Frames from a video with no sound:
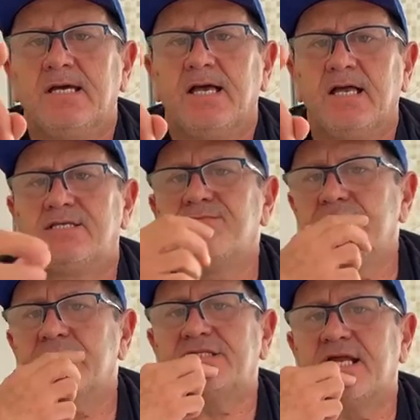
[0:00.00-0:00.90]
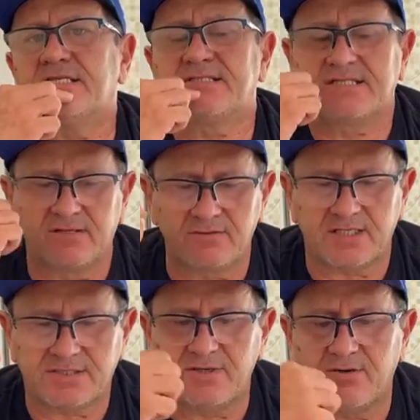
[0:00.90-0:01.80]
a administração
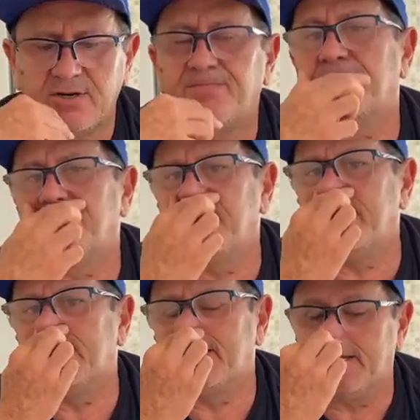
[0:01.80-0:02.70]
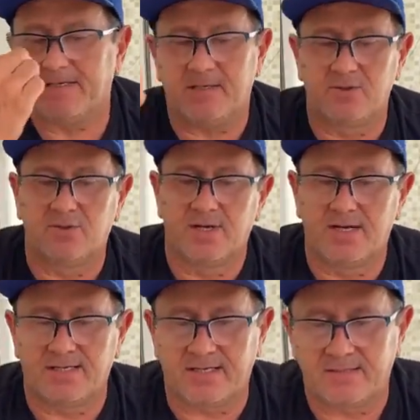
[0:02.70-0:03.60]
da senhora prefeita
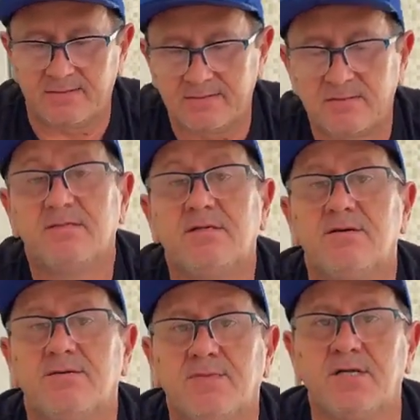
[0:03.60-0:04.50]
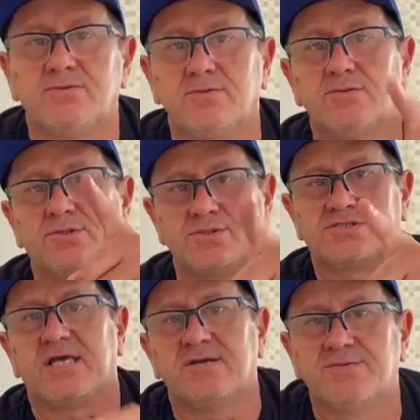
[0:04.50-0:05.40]
Luana, irmã do
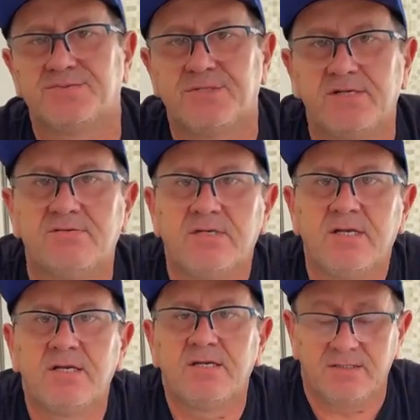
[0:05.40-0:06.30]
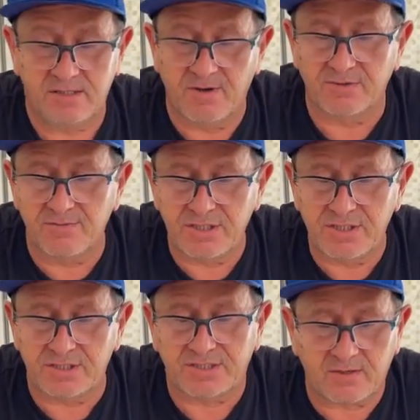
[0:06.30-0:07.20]
Juscelino Filho, irmã do
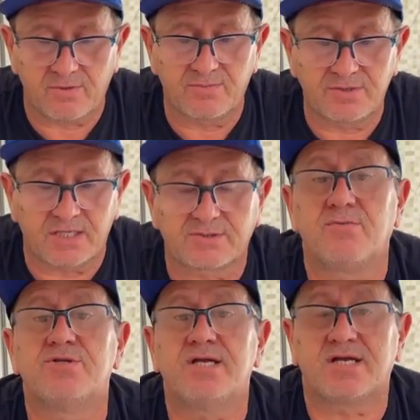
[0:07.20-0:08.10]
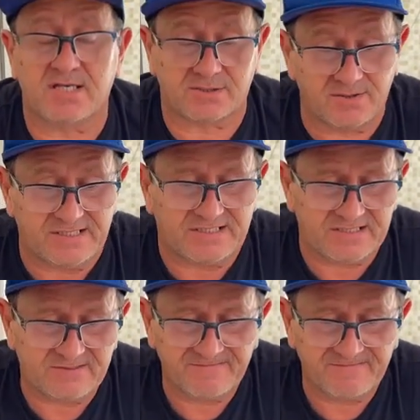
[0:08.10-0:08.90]
ministro das Comunicações.